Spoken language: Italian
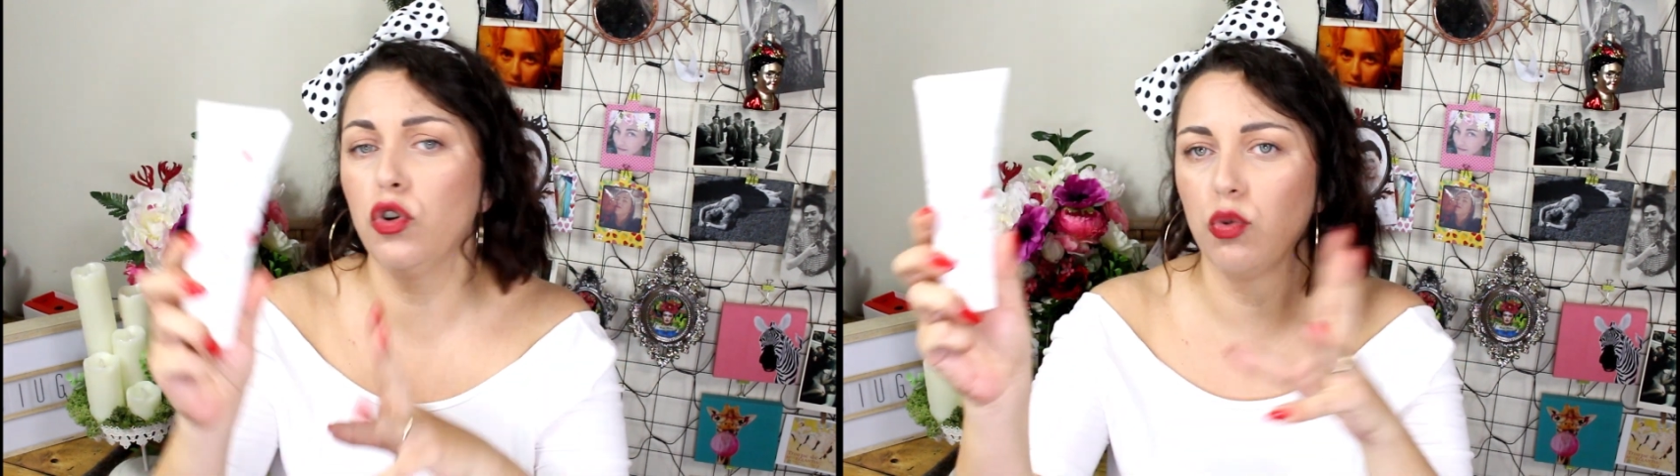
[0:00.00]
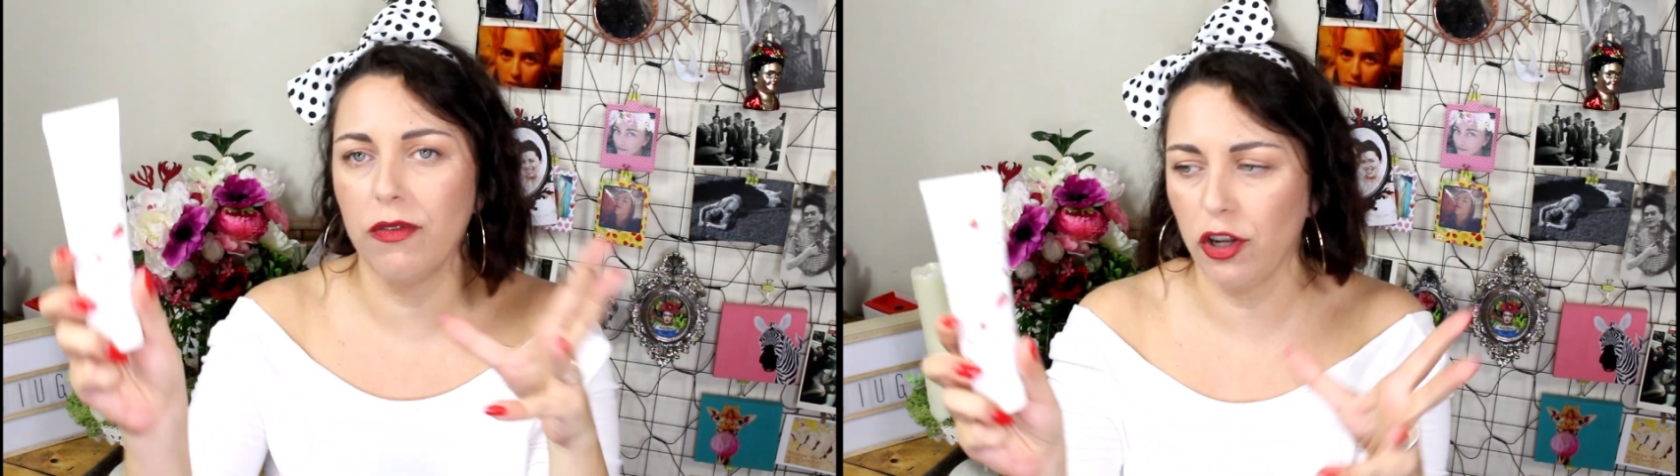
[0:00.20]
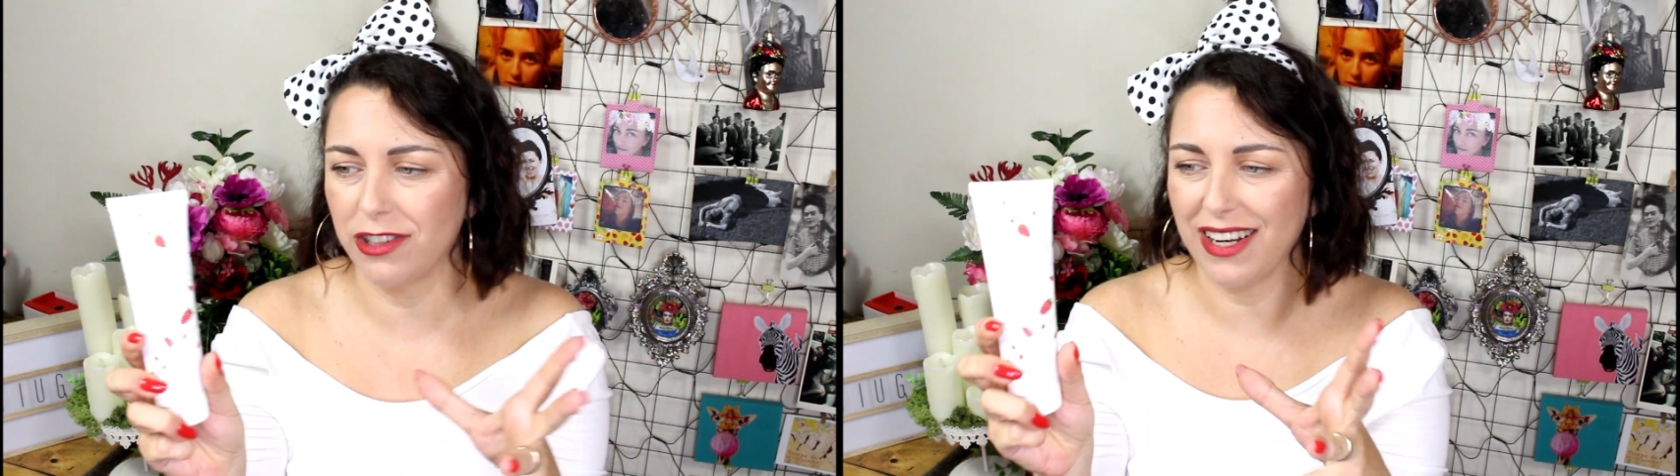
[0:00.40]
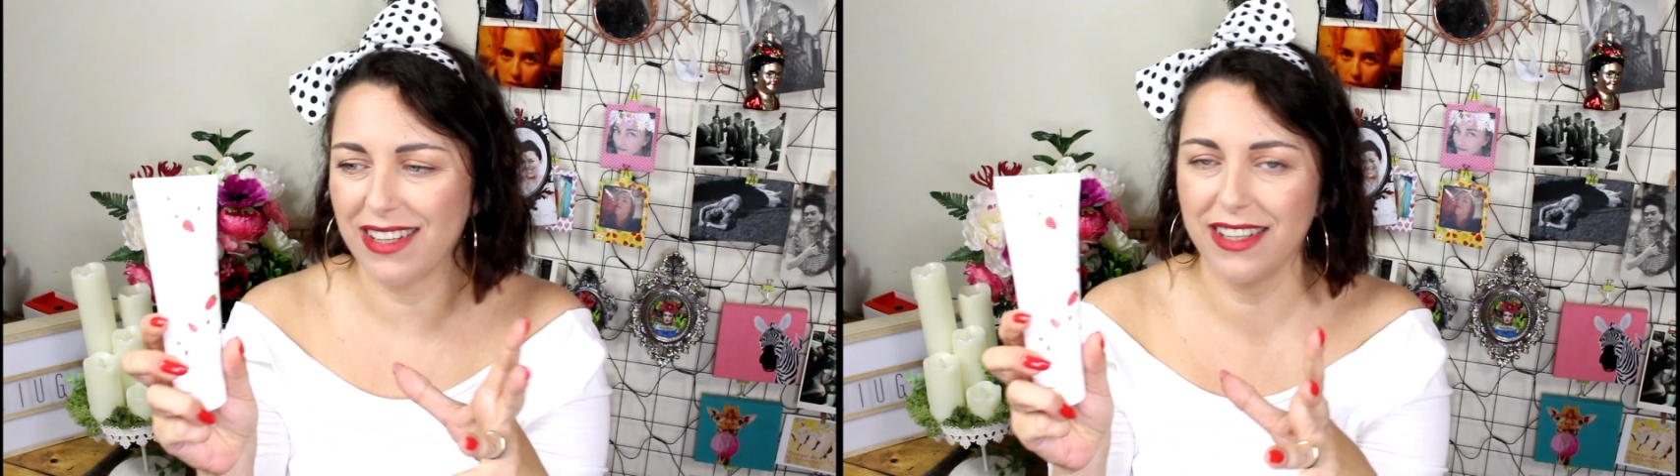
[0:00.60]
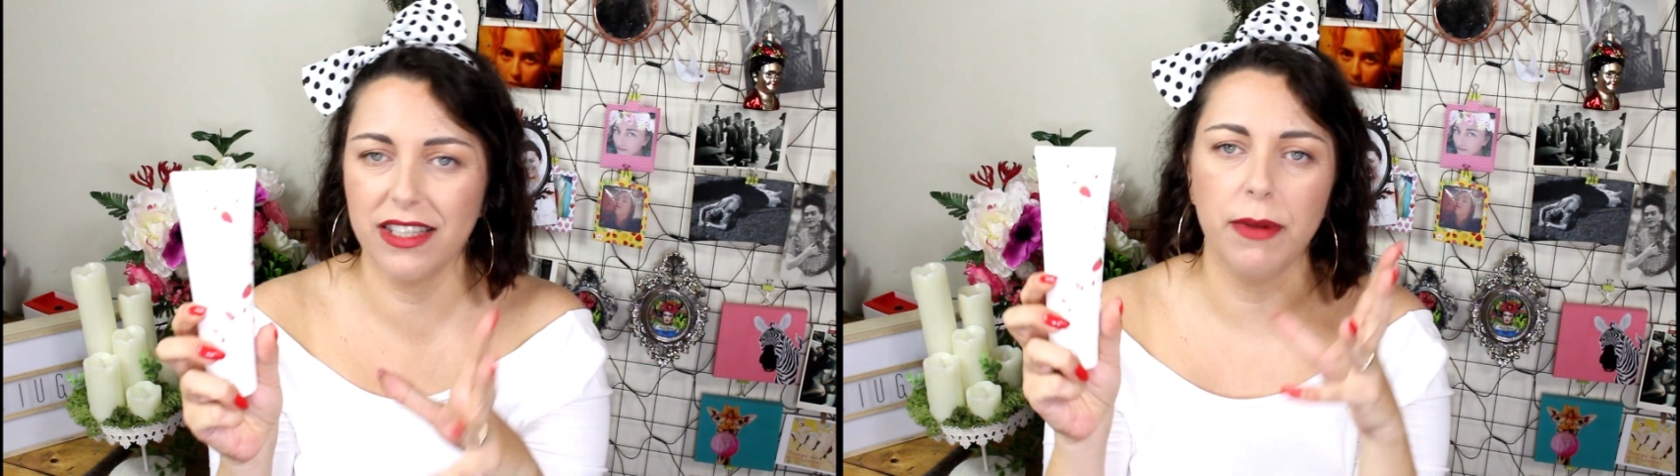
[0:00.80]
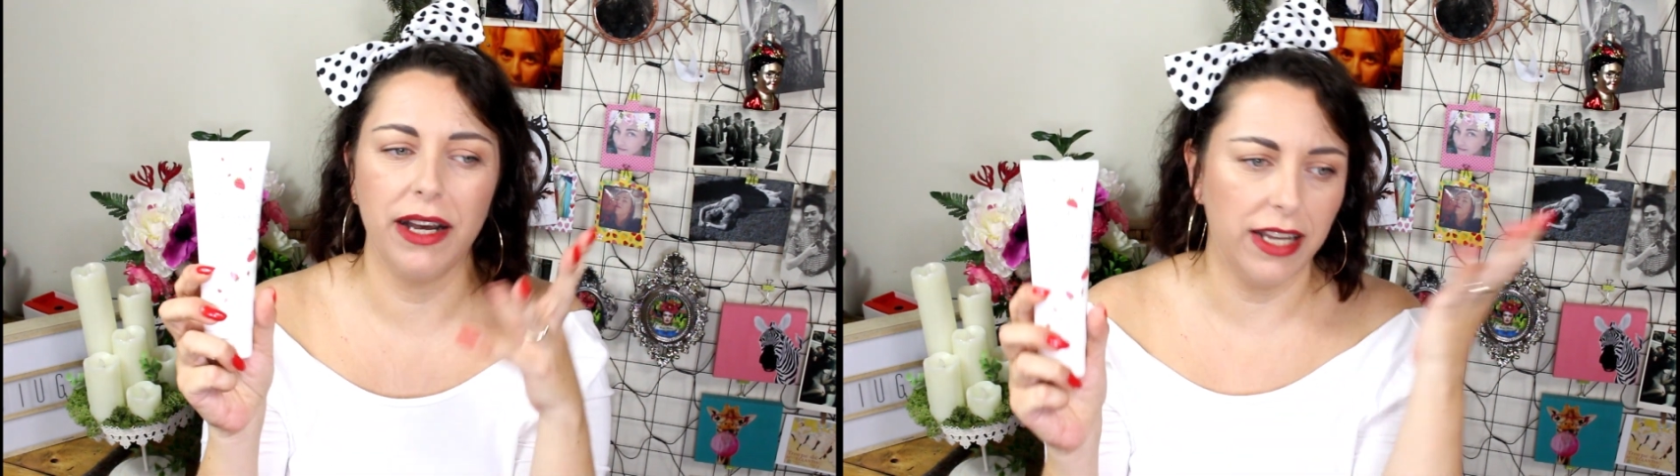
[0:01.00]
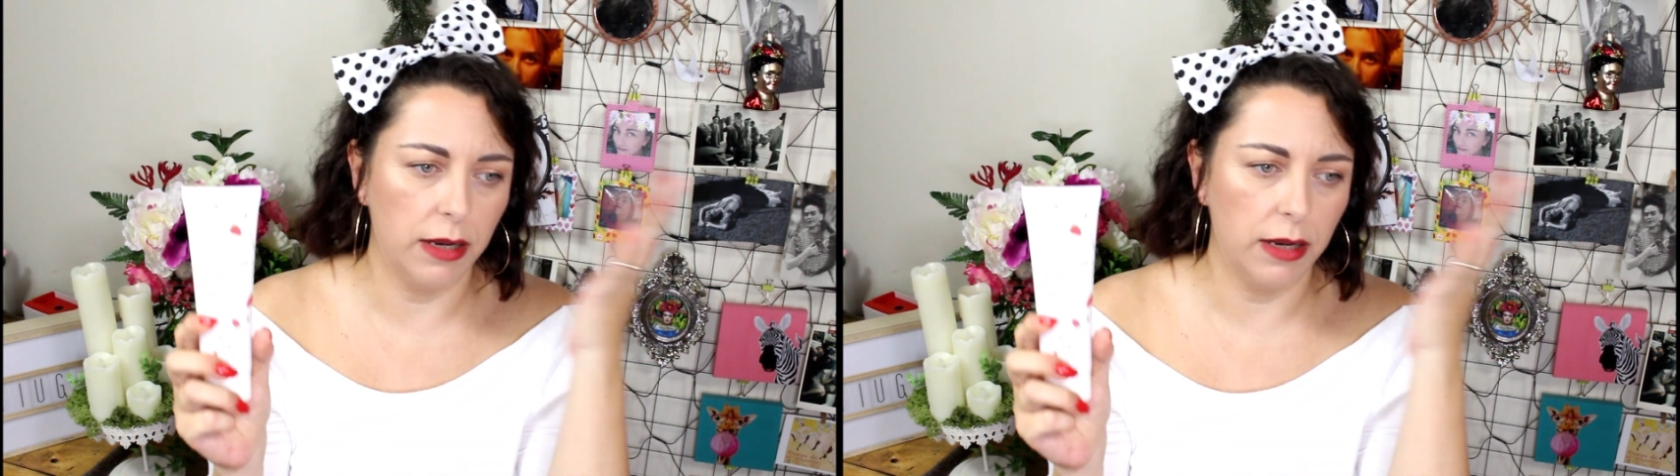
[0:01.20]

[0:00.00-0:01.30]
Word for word: o due volte la settimana,